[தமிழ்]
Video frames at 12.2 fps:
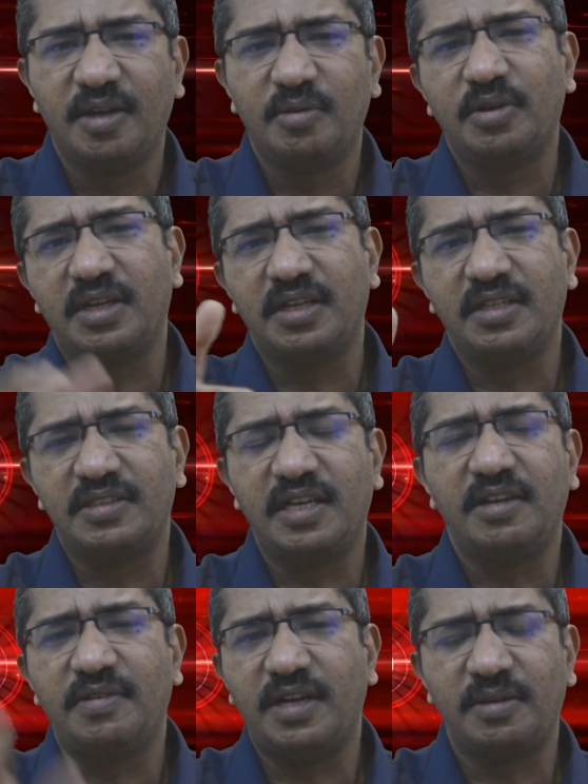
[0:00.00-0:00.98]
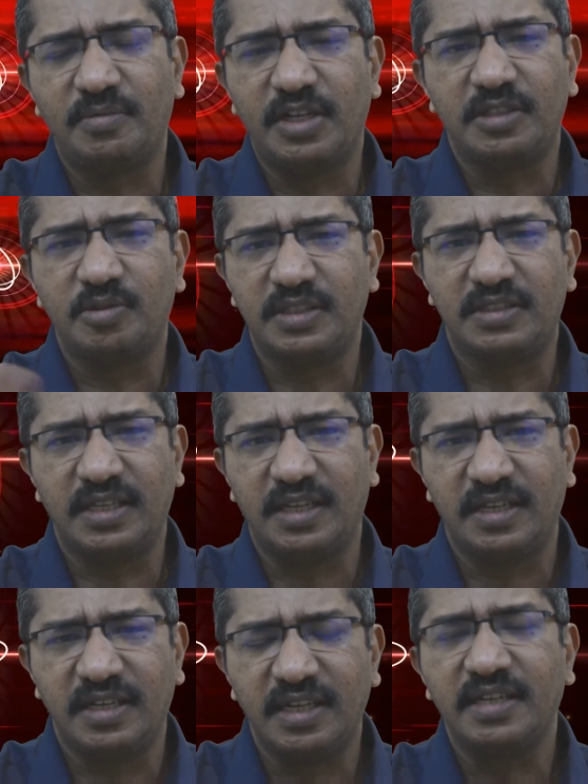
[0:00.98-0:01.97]
ஒரு தெளிவான மருத்துவத்தை
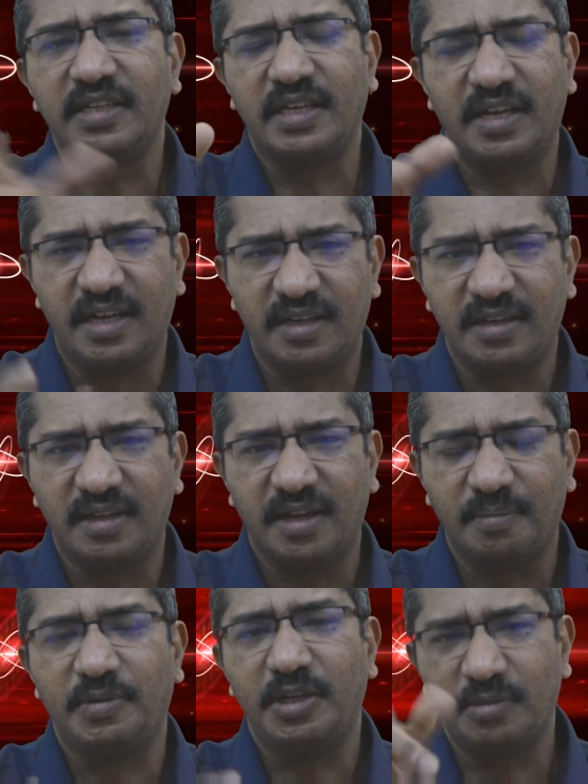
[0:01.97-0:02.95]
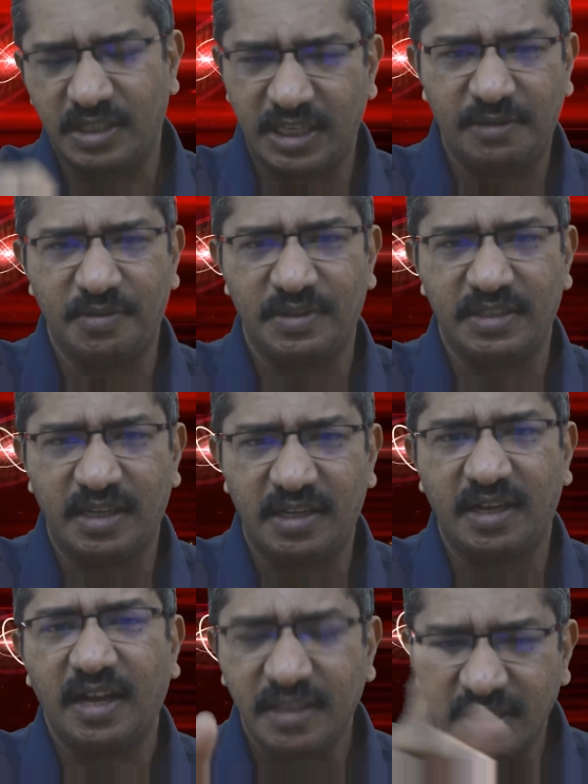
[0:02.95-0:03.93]
நெருங்குகிறார் அப்படின்னு ஒரு கேள்வி
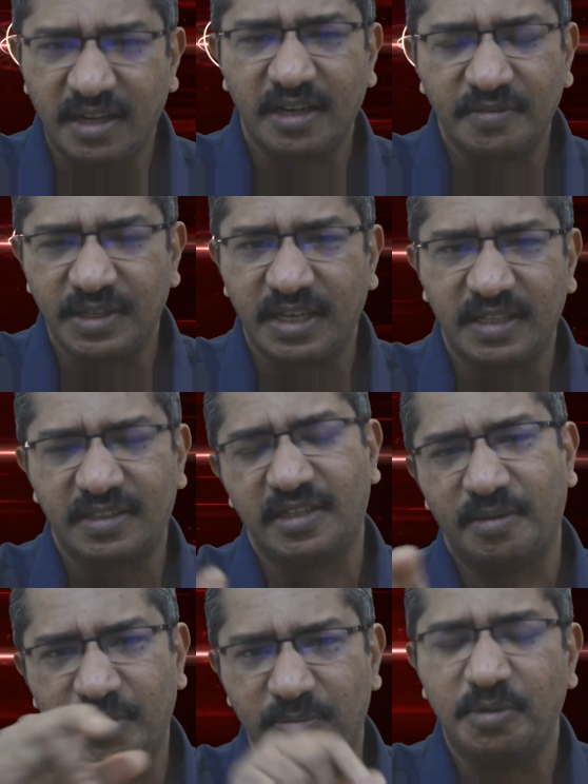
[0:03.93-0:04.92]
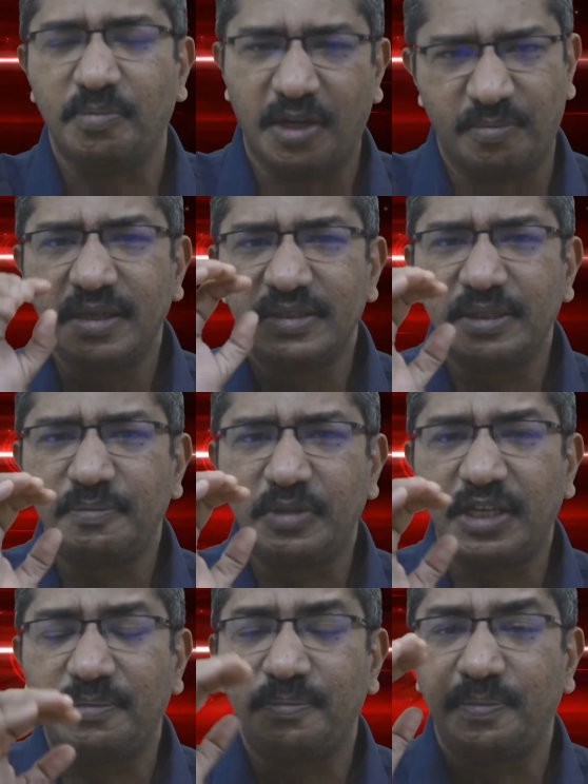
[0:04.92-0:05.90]
வந்தால் அதுக்கான விடயத்தை நாம் இப்போ பார்ப்போம்
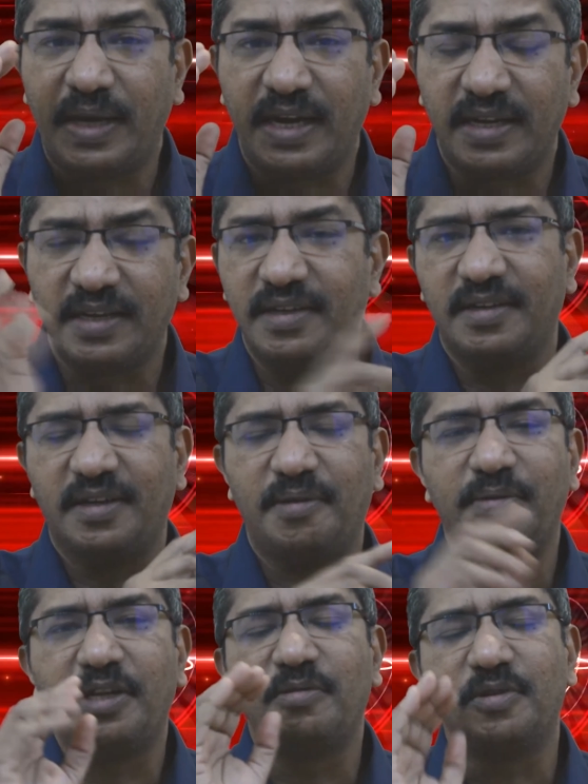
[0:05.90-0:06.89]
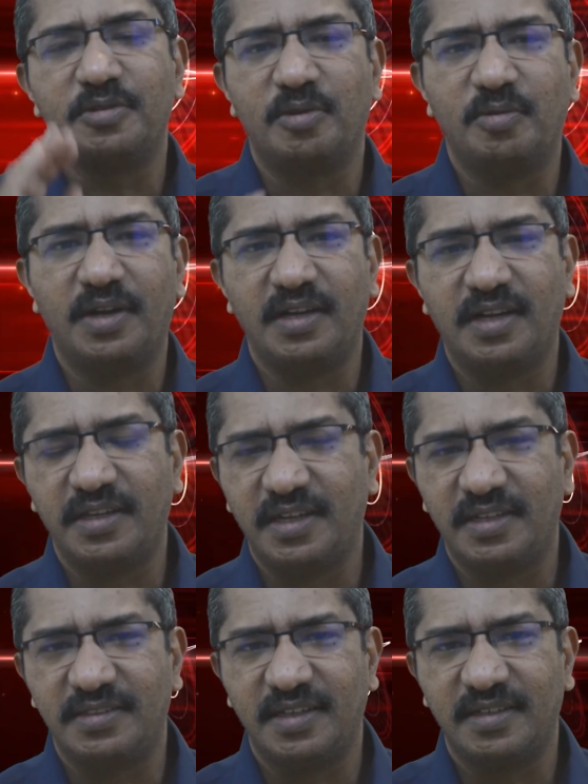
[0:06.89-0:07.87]
சிம்டம் பேட்டர்ன் அப்படின்னு ஒன்று சொல்லுவாங்க
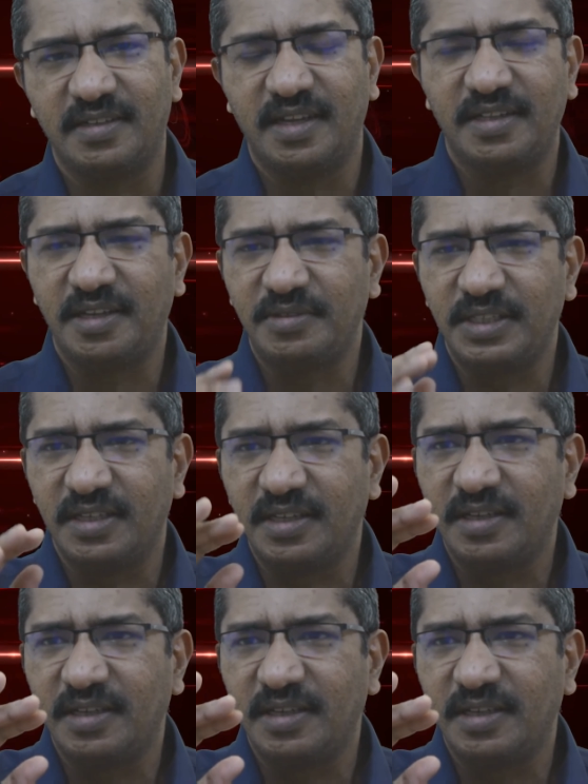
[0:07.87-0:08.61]
ஆங்கிலத்தில் அதாவது